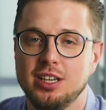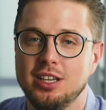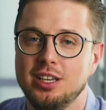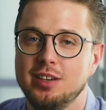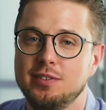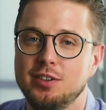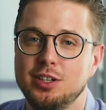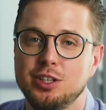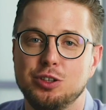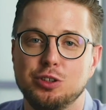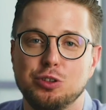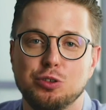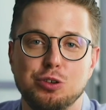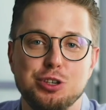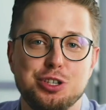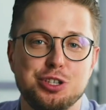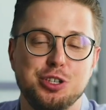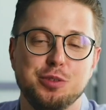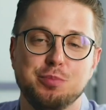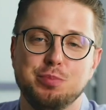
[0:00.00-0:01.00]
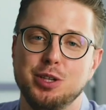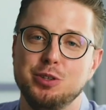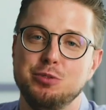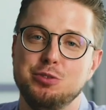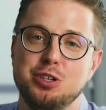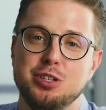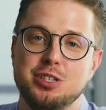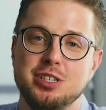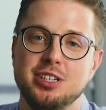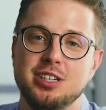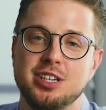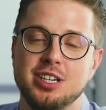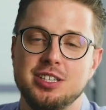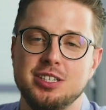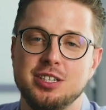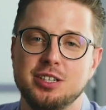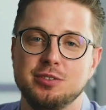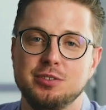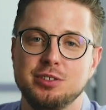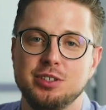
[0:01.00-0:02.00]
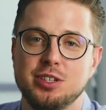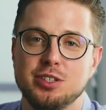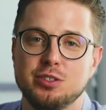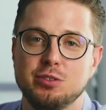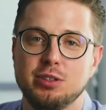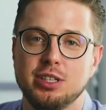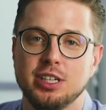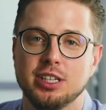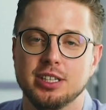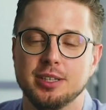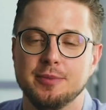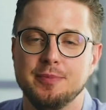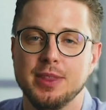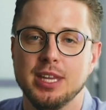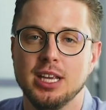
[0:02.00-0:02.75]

и вы точно получите гарантированный результат.